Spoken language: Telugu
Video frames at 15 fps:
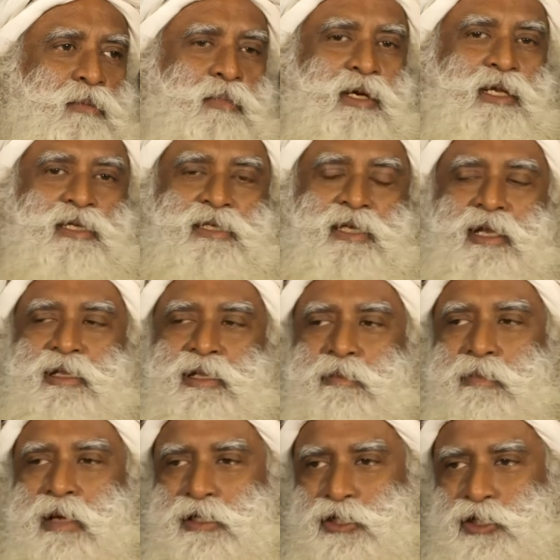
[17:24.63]
మీ
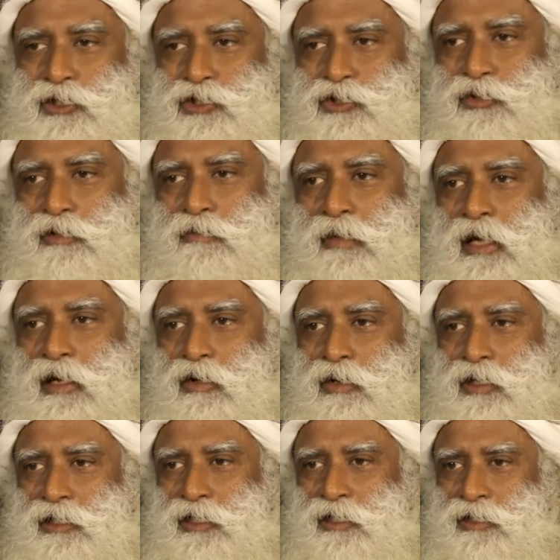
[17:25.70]
పౌరసత్వాన్ని
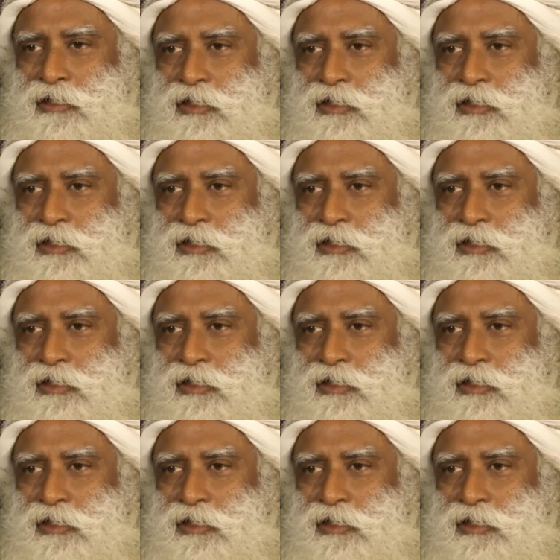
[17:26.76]
తీసేస్తున్నారు అన్న